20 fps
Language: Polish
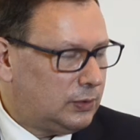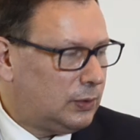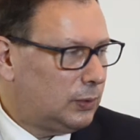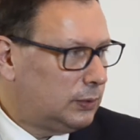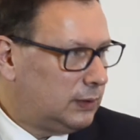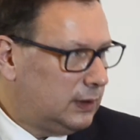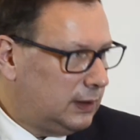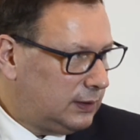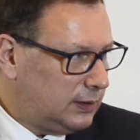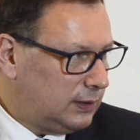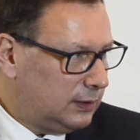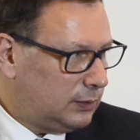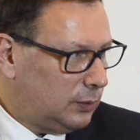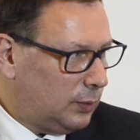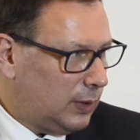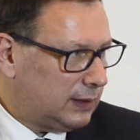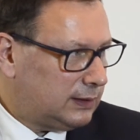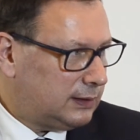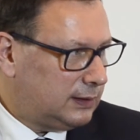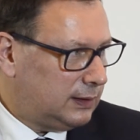trudnej
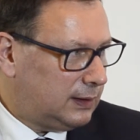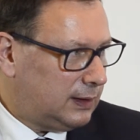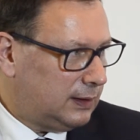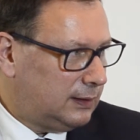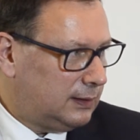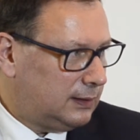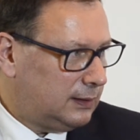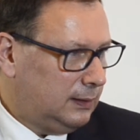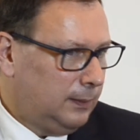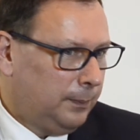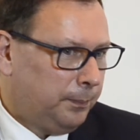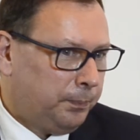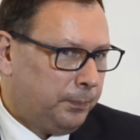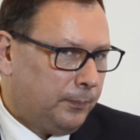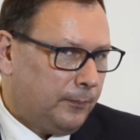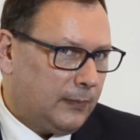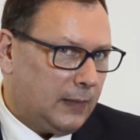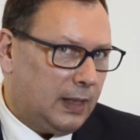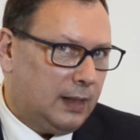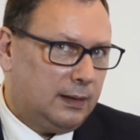sytuacji, kiedy
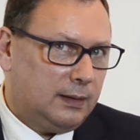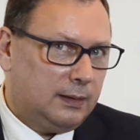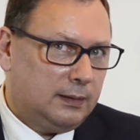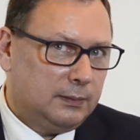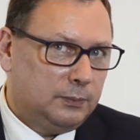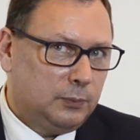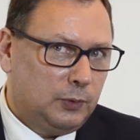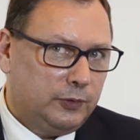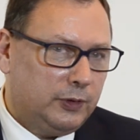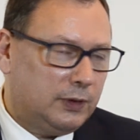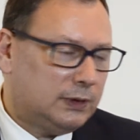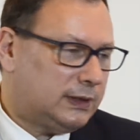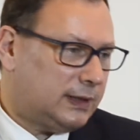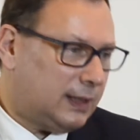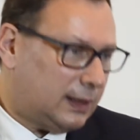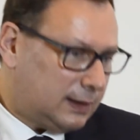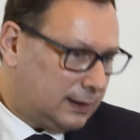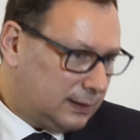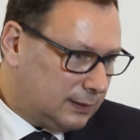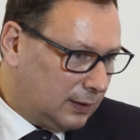e, mówiąc
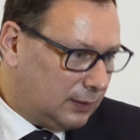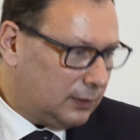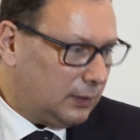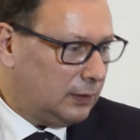tak